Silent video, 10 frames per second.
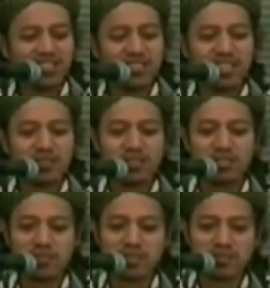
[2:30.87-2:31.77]
nggak usah
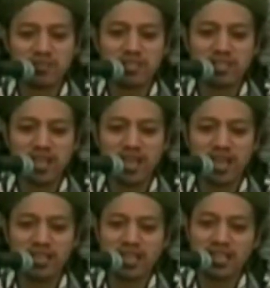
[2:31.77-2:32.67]

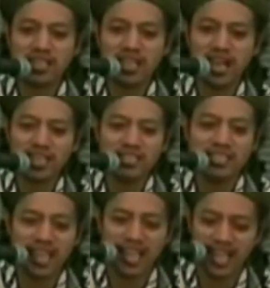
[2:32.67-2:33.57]
berlebih-lebihan santai
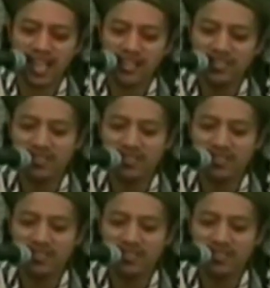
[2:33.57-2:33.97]
aja